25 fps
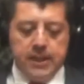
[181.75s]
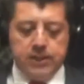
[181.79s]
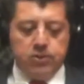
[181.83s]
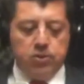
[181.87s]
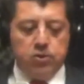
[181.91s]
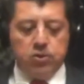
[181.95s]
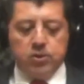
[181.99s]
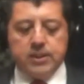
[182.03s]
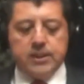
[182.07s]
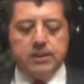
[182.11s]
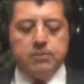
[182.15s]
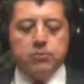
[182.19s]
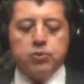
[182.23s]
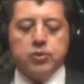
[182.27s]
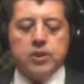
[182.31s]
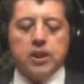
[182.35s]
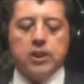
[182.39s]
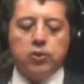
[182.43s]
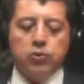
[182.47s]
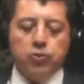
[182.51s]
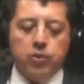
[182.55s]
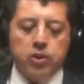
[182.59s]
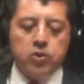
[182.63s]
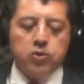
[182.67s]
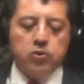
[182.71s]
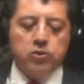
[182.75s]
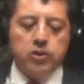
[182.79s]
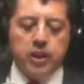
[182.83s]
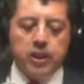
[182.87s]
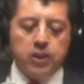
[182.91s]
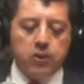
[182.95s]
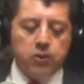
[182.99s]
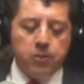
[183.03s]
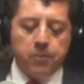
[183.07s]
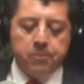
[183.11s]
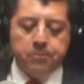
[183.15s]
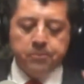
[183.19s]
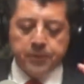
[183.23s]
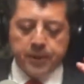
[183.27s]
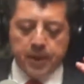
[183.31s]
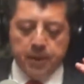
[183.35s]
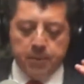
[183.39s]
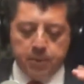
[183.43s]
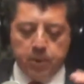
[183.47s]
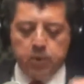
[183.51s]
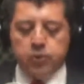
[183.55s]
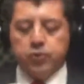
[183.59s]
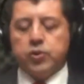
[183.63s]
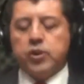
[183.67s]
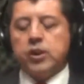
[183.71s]
Eso es lo que está buscando ellos, le digo.
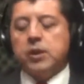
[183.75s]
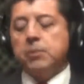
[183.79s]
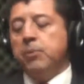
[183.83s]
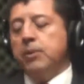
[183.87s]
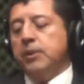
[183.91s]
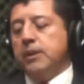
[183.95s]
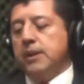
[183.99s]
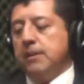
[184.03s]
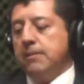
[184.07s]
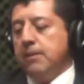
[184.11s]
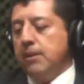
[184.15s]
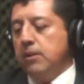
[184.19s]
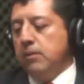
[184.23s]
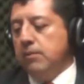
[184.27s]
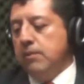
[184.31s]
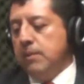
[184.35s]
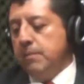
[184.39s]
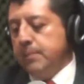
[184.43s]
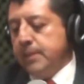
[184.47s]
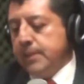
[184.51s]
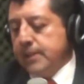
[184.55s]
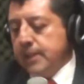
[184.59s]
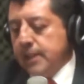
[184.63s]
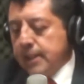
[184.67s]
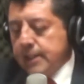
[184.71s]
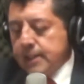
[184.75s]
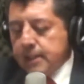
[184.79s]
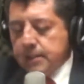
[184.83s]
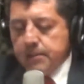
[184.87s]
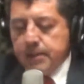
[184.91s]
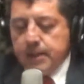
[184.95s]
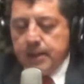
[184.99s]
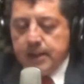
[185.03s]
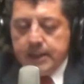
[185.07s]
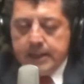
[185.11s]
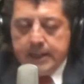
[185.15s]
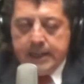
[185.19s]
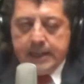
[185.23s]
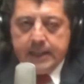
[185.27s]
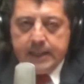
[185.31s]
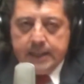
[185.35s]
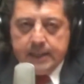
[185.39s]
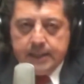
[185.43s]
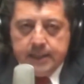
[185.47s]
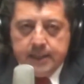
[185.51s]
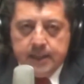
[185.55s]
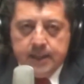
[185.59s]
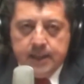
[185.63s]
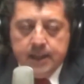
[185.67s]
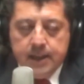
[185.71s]
Pero nuestro equipo de trabajo va a empezar
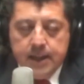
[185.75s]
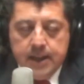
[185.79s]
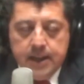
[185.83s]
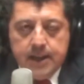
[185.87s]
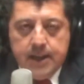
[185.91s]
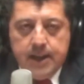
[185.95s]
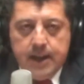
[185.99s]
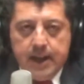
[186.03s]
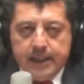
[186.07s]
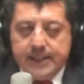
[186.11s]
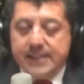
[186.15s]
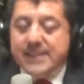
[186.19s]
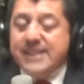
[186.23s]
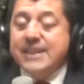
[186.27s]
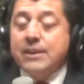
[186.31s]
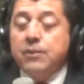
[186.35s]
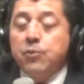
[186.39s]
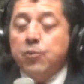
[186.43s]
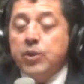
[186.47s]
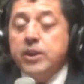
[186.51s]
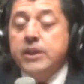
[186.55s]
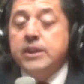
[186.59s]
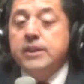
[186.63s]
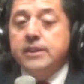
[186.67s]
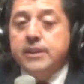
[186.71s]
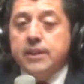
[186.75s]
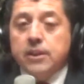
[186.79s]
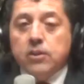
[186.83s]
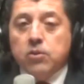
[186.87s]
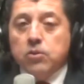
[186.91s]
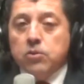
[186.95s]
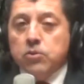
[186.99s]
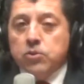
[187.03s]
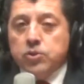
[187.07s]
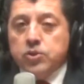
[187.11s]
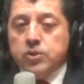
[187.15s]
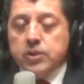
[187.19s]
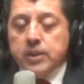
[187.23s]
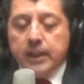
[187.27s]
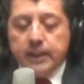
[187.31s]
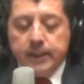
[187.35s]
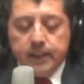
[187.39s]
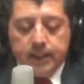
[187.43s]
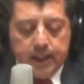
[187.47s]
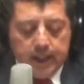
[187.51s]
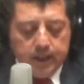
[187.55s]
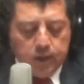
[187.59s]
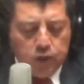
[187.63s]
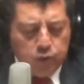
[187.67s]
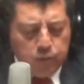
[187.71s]
a, distribuirse con los
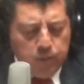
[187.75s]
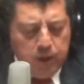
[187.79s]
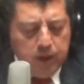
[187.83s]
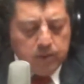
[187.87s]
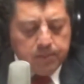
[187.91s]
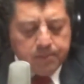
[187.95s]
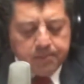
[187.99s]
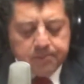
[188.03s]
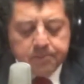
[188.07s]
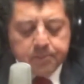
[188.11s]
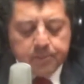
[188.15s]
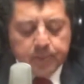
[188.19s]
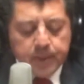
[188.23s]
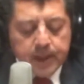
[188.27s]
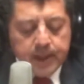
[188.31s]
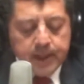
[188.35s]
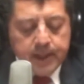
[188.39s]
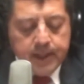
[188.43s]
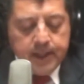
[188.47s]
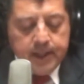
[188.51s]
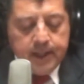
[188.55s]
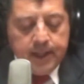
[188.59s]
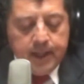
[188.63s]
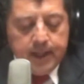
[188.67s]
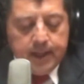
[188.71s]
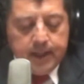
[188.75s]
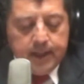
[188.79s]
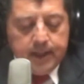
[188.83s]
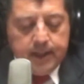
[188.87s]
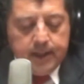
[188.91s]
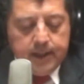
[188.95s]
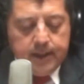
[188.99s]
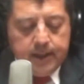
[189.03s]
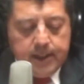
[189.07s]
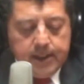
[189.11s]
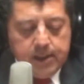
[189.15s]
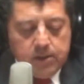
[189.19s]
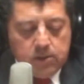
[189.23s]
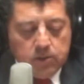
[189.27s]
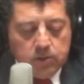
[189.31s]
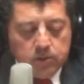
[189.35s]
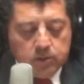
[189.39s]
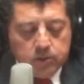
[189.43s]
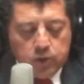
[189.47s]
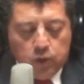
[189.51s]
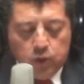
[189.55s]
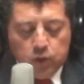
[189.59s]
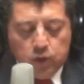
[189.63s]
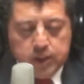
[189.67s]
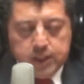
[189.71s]
candidatos. Bueno, eh, le
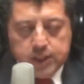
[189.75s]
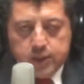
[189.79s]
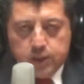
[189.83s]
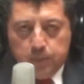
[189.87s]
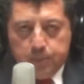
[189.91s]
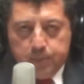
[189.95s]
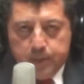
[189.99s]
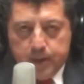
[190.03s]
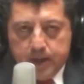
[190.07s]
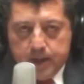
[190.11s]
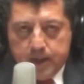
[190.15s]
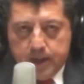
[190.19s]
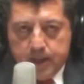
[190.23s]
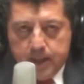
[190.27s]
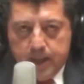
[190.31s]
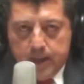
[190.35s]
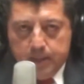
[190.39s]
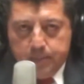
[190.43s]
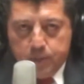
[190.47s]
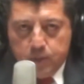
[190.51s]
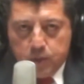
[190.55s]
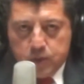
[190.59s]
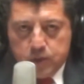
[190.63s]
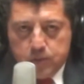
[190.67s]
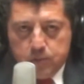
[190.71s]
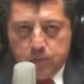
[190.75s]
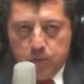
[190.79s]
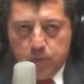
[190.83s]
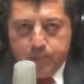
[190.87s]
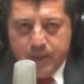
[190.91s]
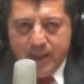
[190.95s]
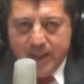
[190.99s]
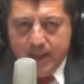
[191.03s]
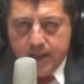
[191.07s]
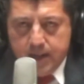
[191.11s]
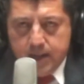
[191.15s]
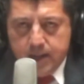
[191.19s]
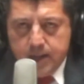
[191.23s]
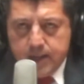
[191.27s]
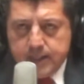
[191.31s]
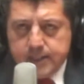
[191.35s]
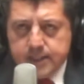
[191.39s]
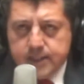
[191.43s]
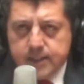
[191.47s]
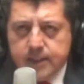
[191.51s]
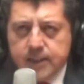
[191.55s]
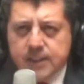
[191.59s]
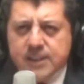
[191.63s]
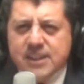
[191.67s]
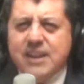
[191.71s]
digo, todo listo para que ya el próximo
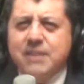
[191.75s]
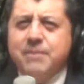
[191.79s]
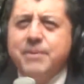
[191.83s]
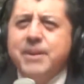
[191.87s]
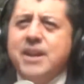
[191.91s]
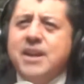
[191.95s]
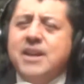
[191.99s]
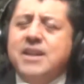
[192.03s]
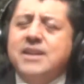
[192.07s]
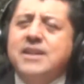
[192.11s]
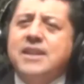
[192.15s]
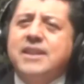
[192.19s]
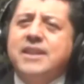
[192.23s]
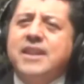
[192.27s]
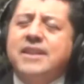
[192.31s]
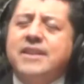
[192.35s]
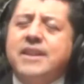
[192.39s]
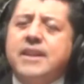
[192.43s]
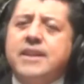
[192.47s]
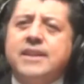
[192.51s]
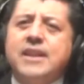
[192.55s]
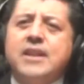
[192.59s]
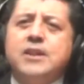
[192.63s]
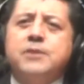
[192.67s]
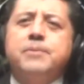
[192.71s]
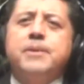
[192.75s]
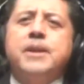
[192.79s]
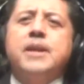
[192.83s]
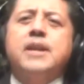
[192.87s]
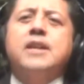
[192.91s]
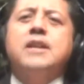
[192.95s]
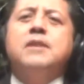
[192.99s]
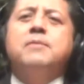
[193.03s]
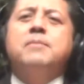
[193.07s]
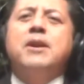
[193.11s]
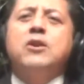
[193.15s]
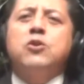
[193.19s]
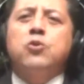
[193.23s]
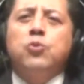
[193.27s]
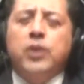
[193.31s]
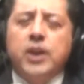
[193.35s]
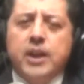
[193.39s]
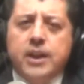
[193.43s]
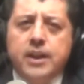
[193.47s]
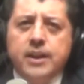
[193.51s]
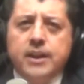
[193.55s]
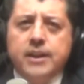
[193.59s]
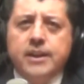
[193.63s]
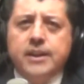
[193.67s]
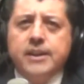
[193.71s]
viernes, es el viernes, el día 30 es viernes, ¿me
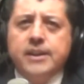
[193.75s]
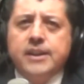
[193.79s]
ayudan?